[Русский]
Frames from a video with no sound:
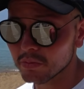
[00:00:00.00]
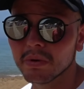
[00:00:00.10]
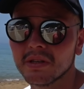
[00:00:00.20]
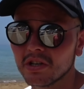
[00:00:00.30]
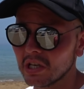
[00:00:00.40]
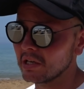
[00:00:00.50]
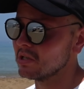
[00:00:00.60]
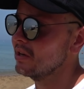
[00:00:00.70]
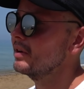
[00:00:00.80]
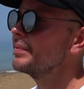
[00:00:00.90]
Пейзаж
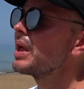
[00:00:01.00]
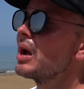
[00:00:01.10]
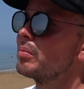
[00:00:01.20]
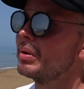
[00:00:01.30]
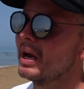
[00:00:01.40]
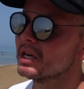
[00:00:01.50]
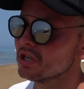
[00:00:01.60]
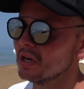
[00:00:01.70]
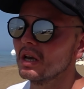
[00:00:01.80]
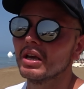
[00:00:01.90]
красивый,
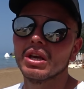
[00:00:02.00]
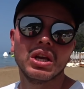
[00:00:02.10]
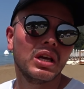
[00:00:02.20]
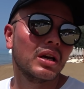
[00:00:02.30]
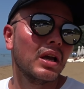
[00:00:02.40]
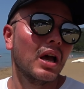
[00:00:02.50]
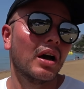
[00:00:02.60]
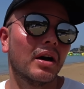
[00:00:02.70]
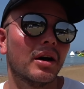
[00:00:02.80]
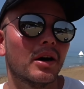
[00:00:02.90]
пляж и
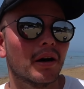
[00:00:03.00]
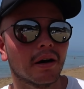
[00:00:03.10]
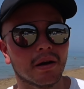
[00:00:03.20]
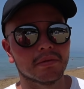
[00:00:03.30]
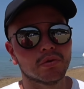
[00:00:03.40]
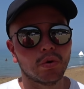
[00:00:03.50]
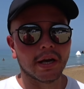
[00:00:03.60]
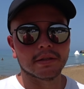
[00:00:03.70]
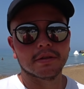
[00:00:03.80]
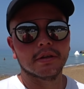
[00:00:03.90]
а,
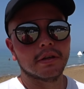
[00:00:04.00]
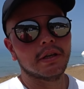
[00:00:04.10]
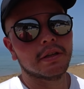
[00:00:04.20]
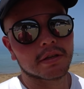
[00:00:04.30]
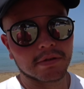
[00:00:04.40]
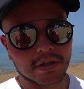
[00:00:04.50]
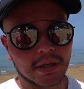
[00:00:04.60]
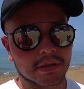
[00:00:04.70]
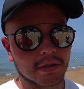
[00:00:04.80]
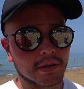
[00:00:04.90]
гулять и
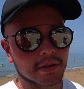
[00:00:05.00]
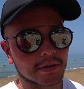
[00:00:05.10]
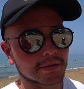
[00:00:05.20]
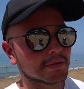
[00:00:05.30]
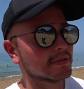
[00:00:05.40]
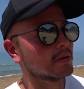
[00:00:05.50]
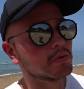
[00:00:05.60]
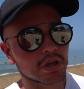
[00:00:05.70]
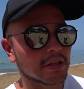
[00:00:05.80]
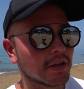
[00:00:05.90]
наслаждаться
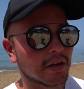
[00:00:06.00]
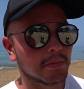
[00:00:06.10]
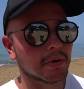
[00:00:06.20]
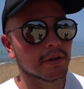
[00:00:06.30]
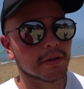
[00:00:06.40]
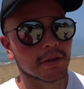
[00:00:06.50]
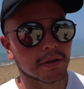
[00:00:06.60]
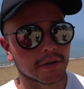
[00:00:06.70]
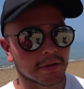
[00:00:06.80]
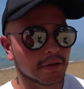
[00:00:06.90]
замечательным
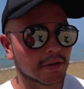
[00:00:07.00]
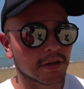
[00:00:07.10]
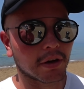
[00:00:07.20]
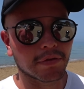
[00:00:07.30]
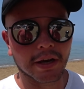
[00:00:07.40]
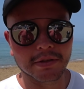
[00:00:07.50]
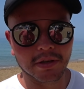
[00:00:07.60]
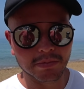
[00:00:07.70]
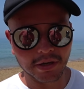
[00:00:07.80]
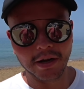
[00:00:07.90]
а,
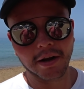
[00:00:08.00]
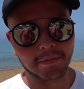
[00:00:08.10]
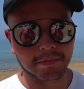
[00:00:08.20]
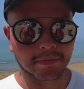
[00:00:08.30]
карфианским загаром.